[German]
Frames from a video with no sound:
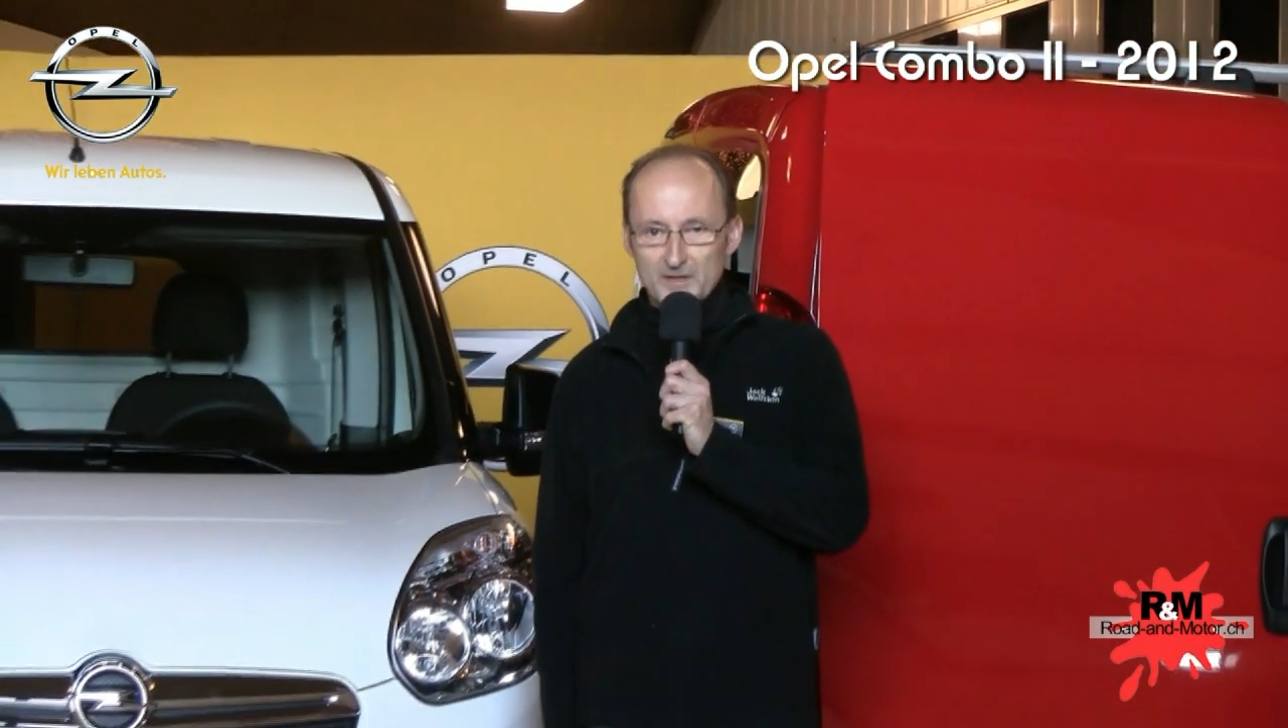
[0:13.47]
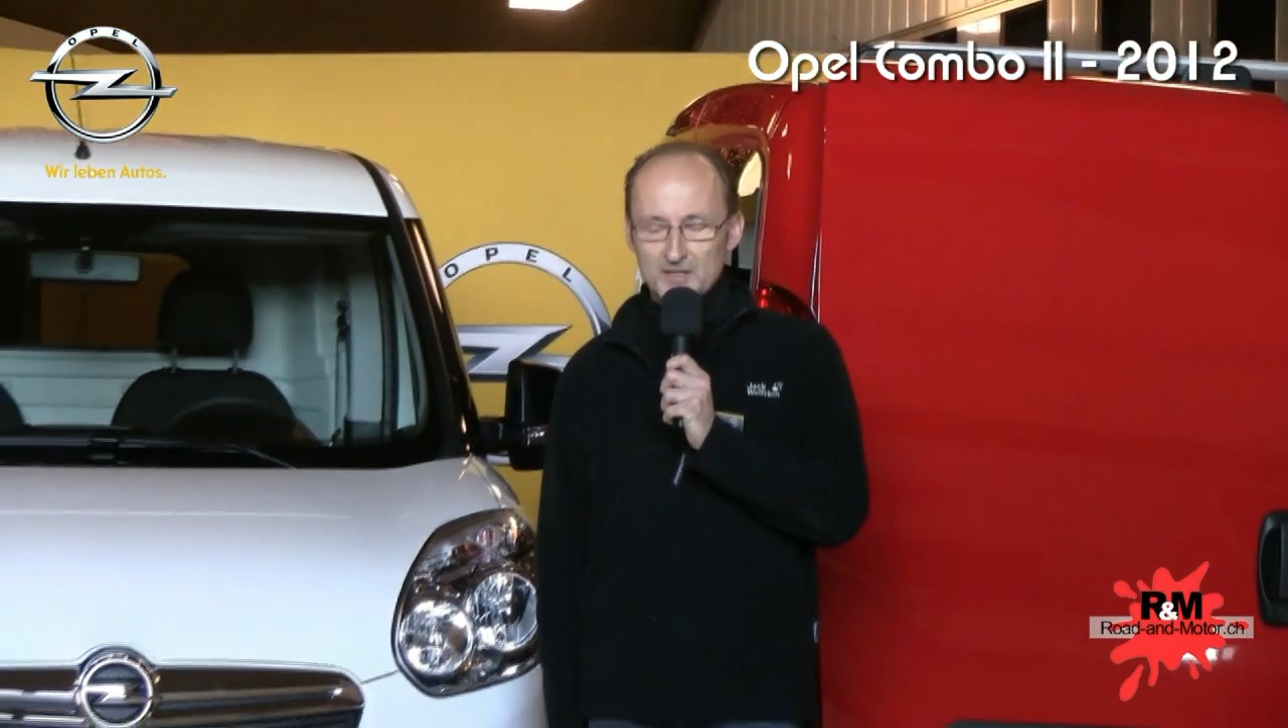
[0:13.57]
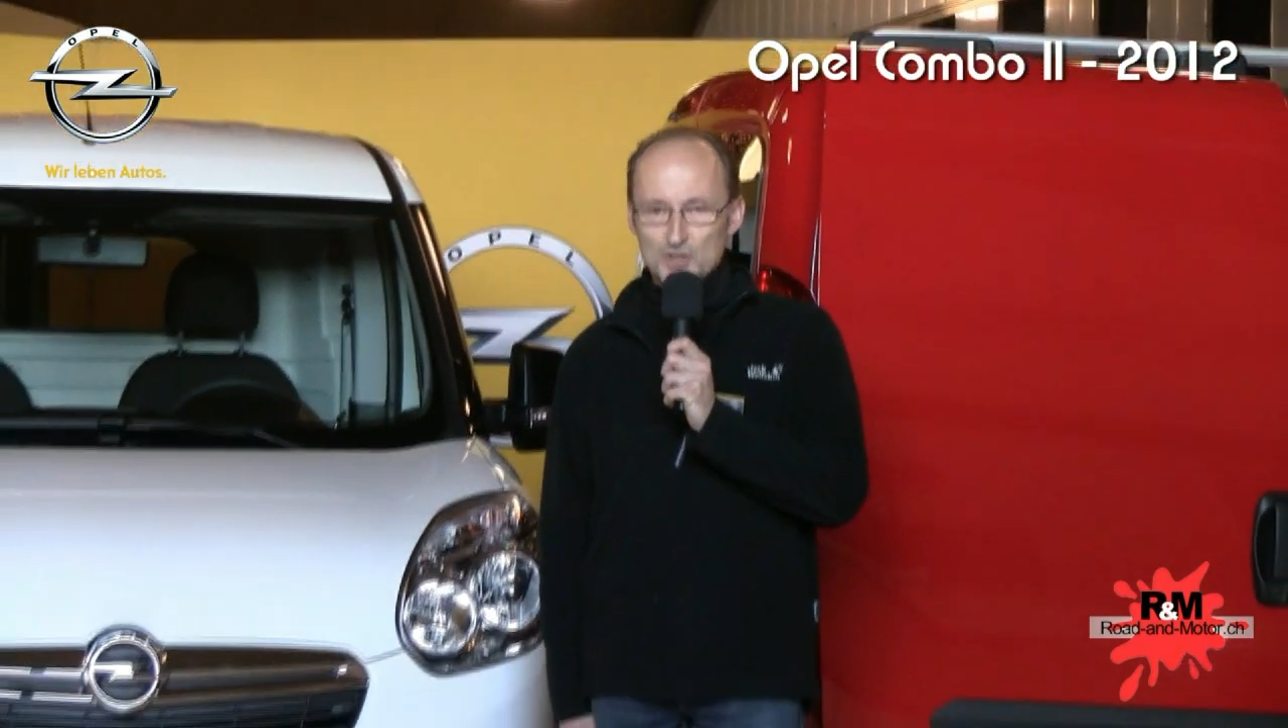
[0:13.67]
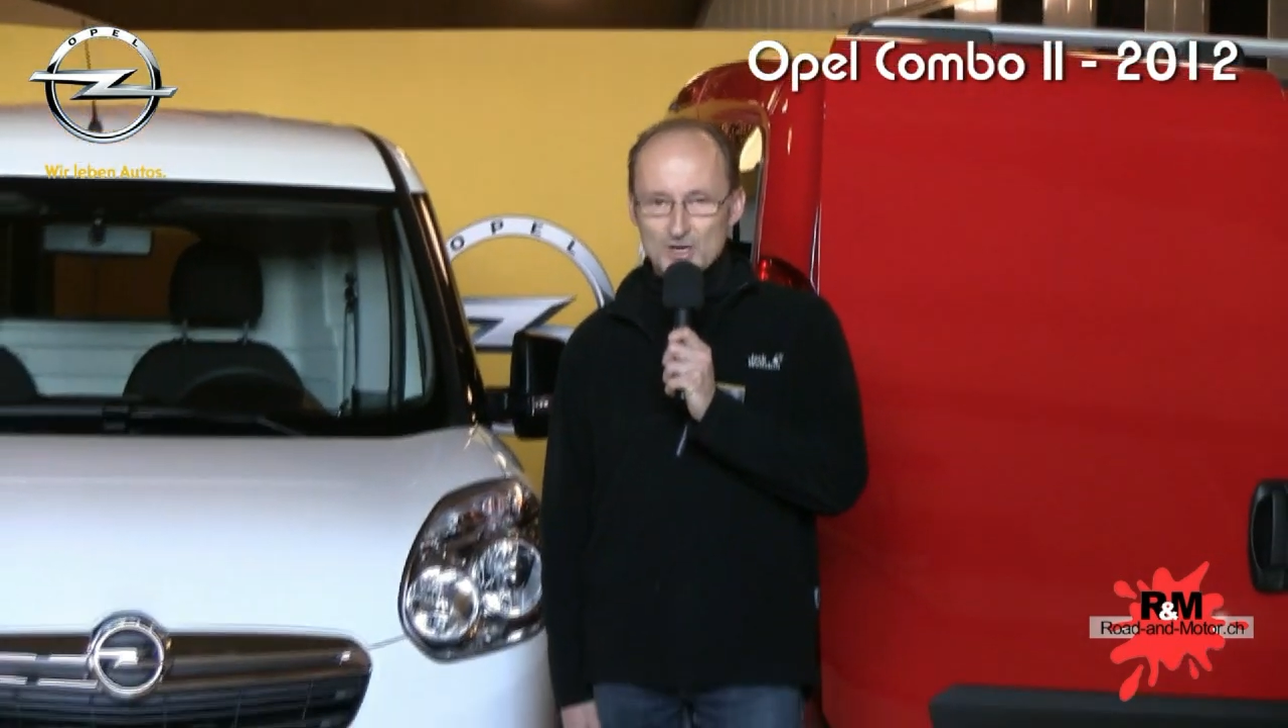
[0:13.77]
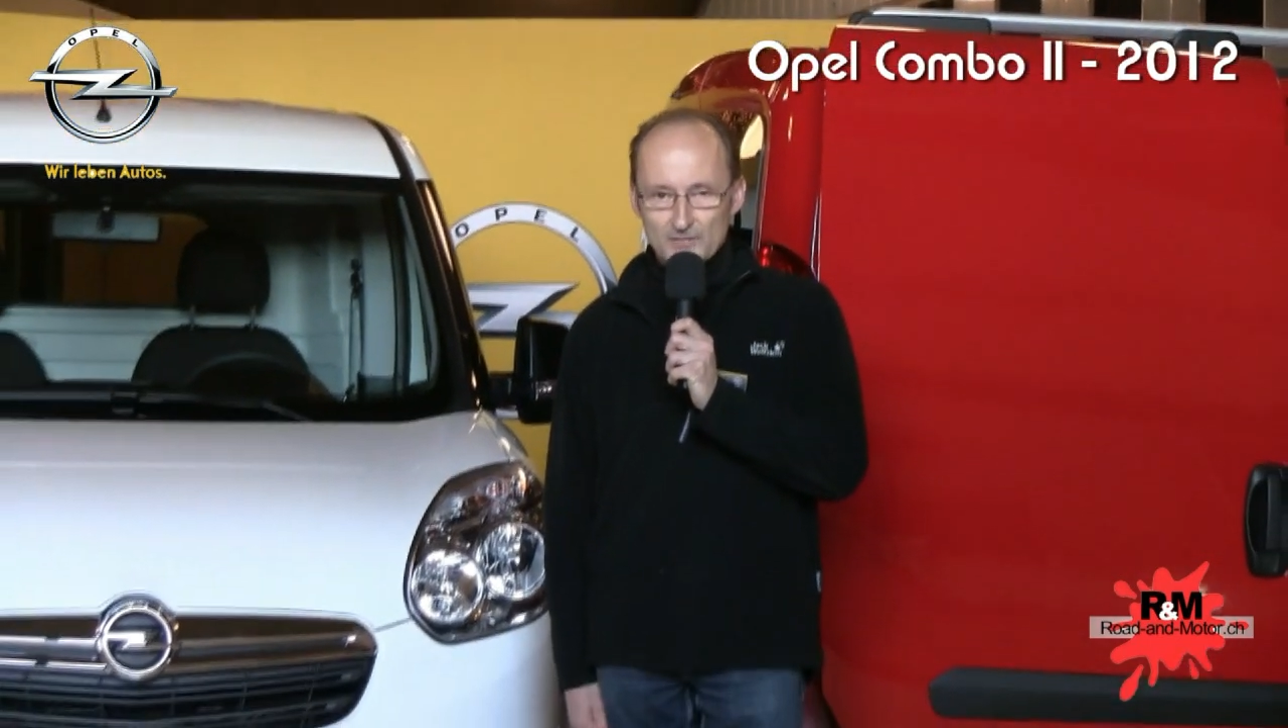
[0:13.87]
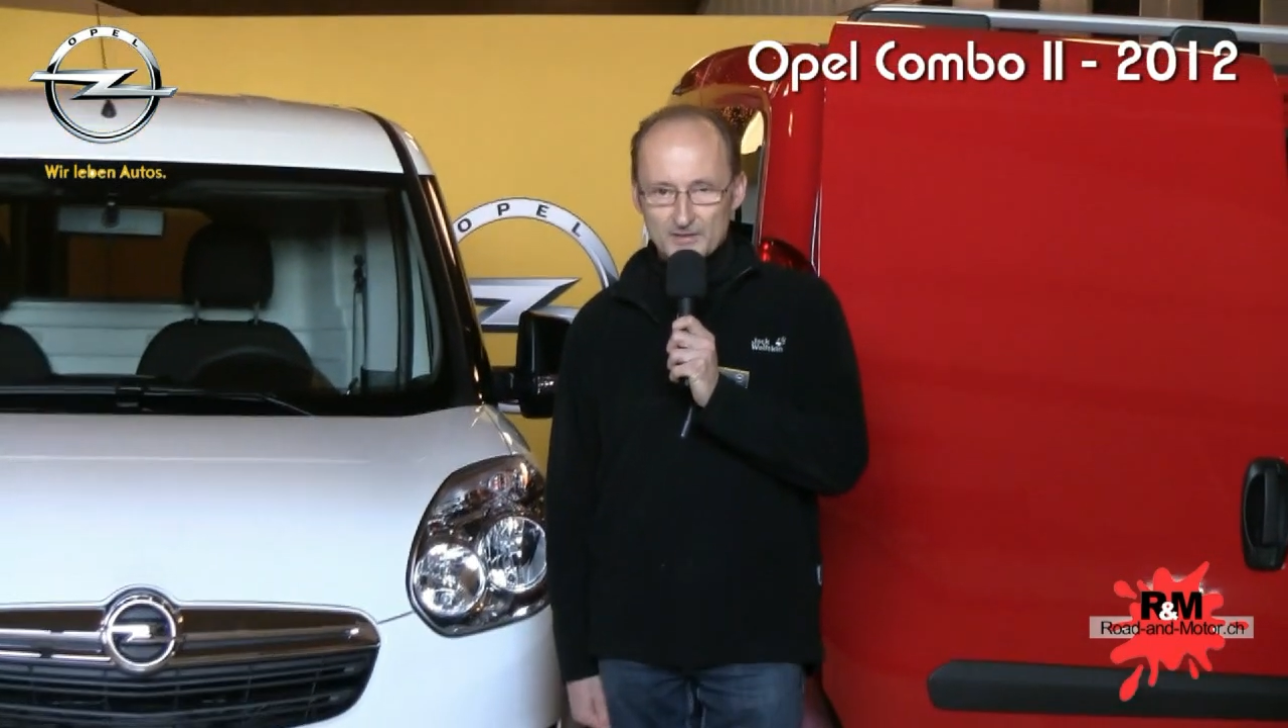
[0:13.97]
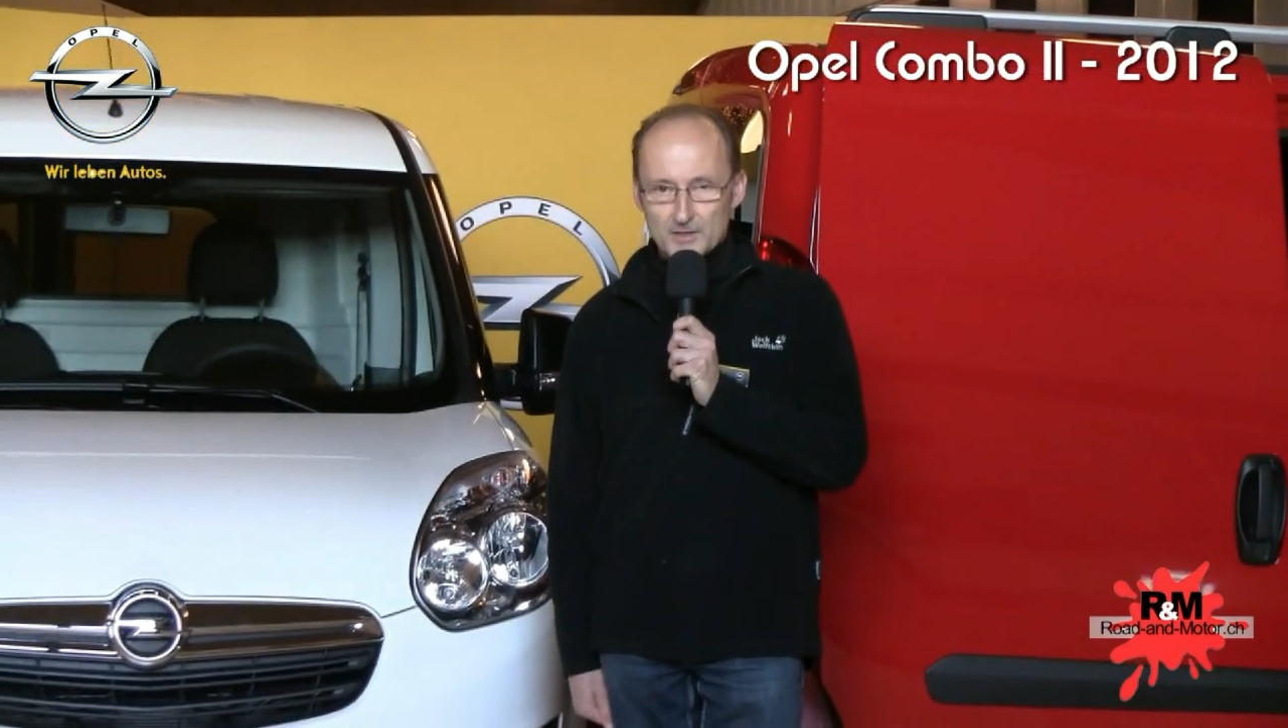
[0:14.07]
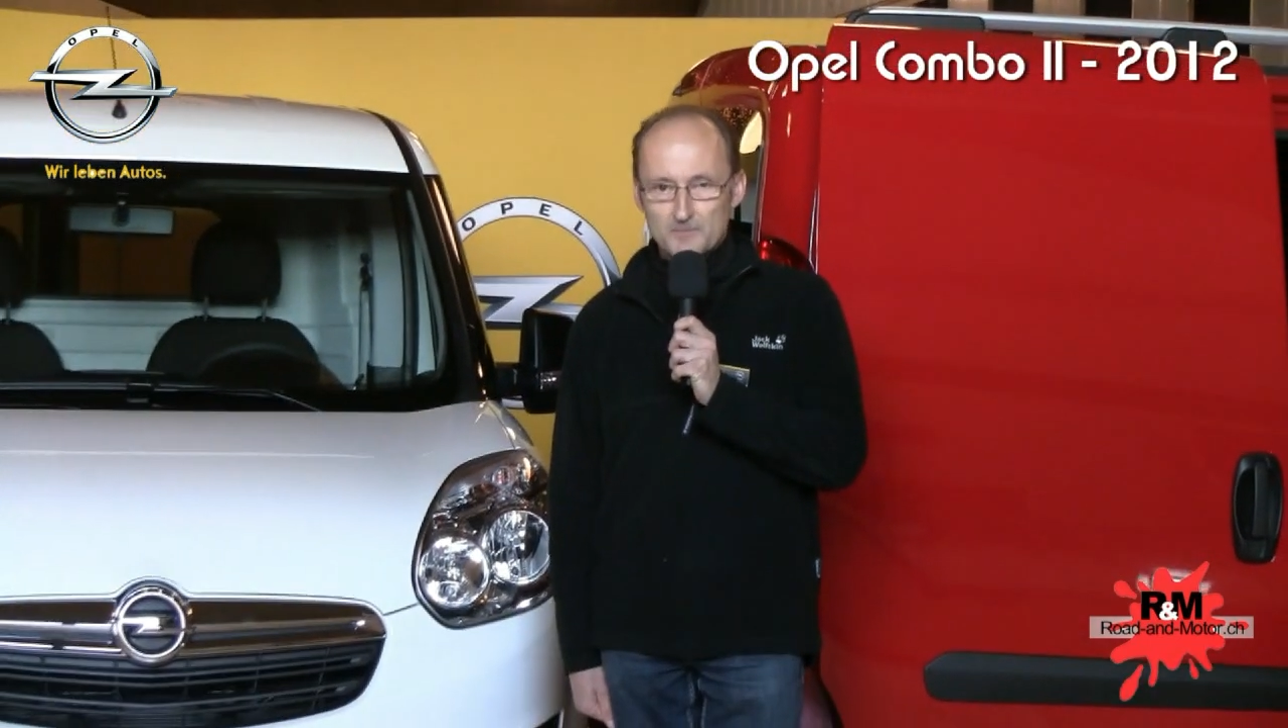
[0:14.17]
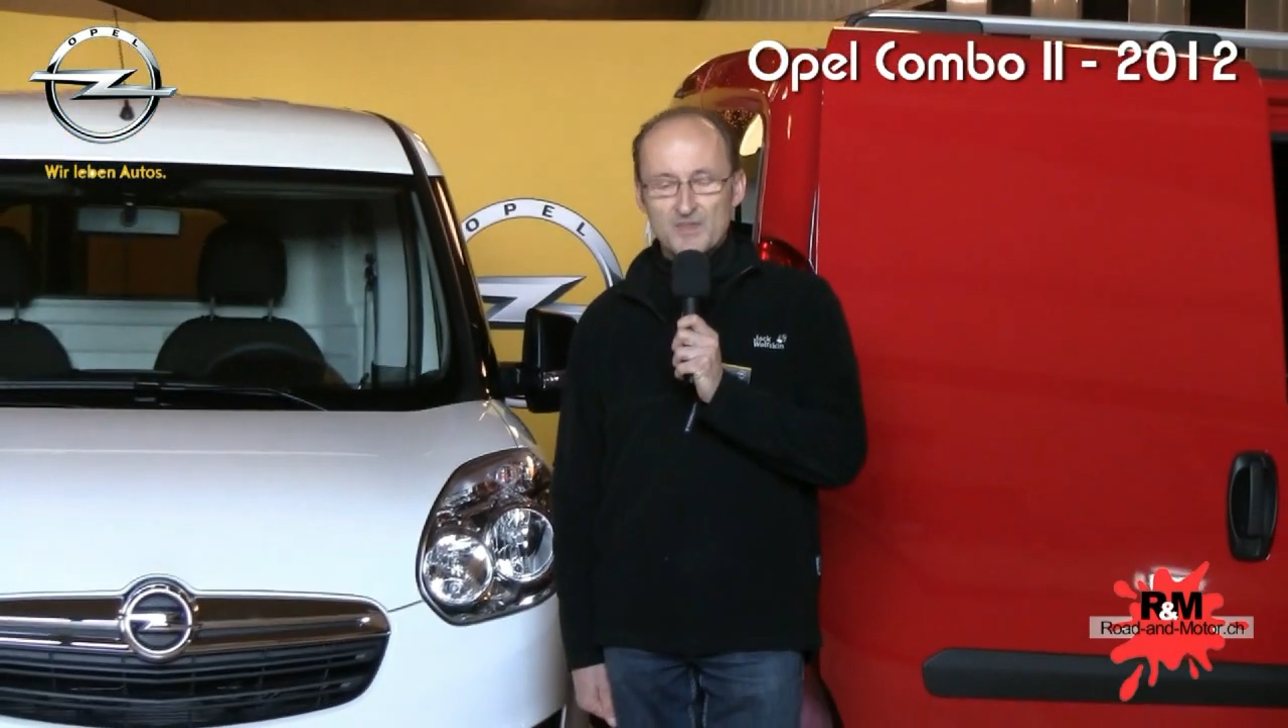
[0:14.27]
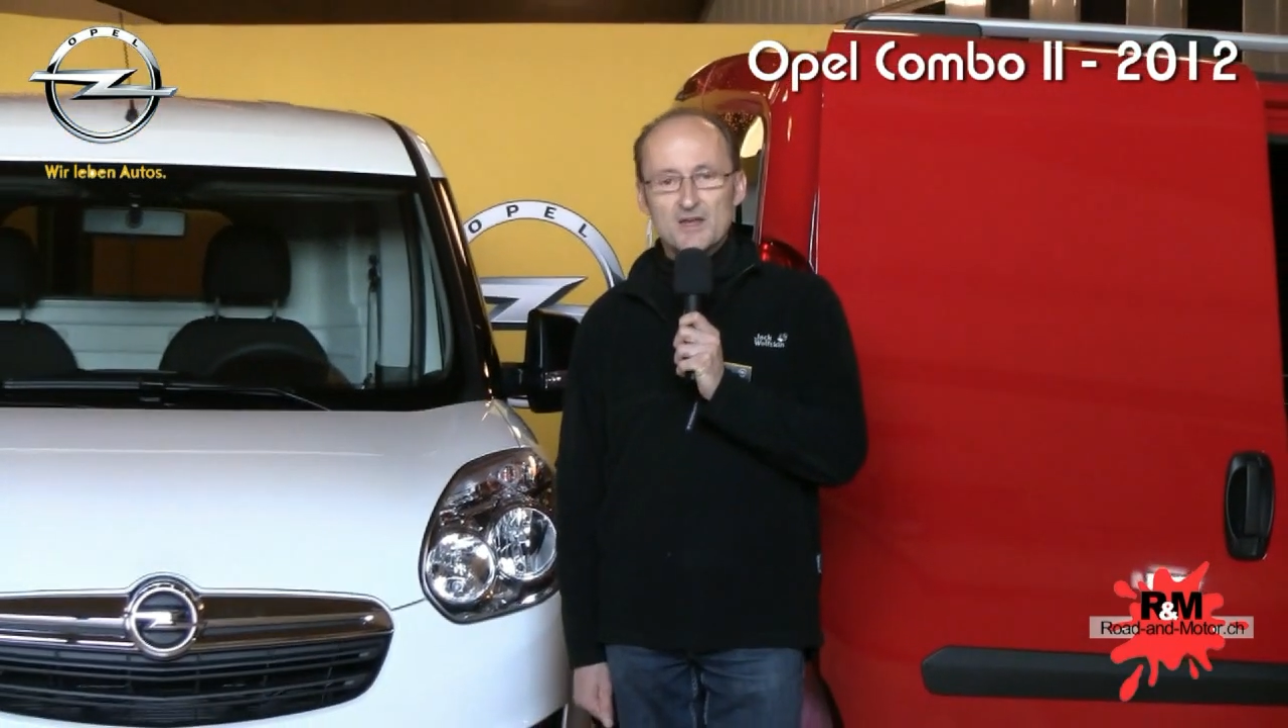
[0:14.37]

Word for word: entstanden.